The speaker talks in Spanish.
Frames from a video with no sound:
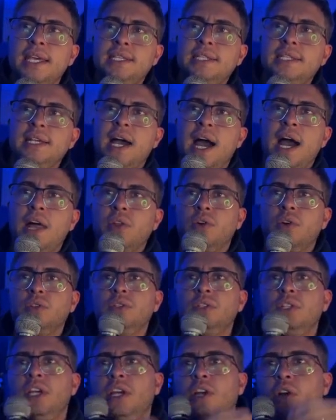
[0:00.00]
a
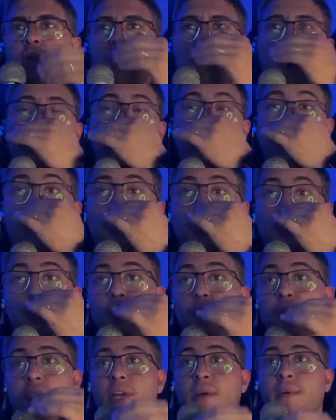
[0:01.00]
donde, como podemos
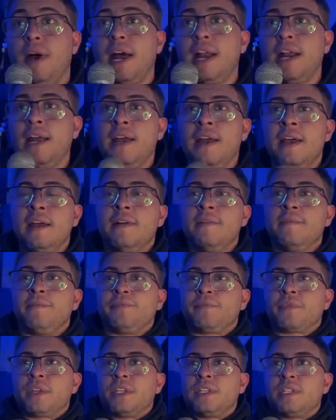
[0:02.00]
observar,
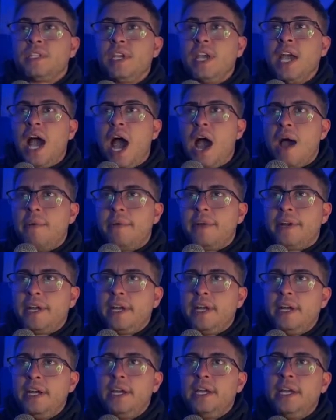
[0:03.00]
se abre
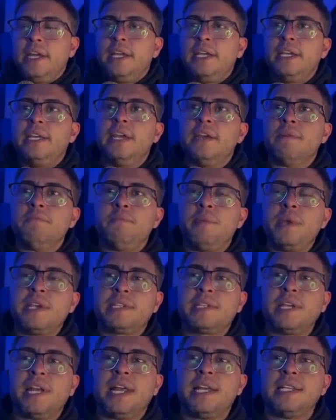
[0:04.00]
y empieza
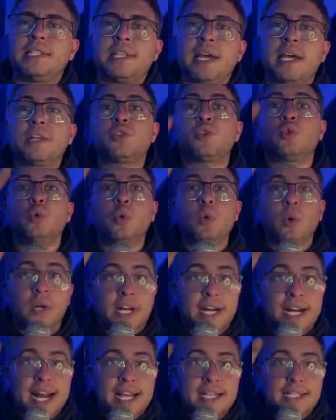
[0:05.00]
a lanzar su
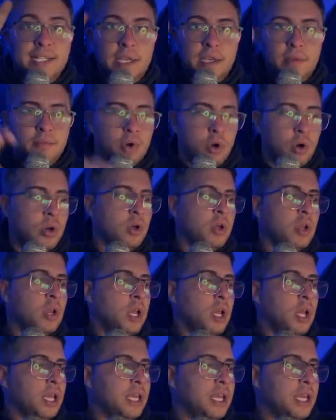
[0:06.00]
racimo,
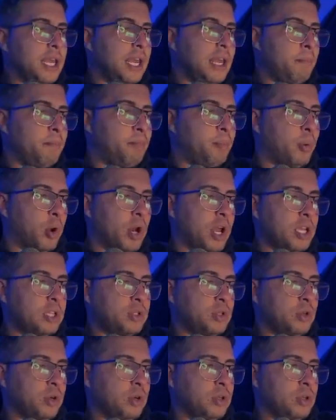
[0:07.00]
que por
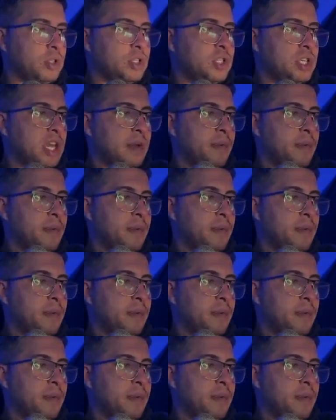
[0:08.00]
esto lleva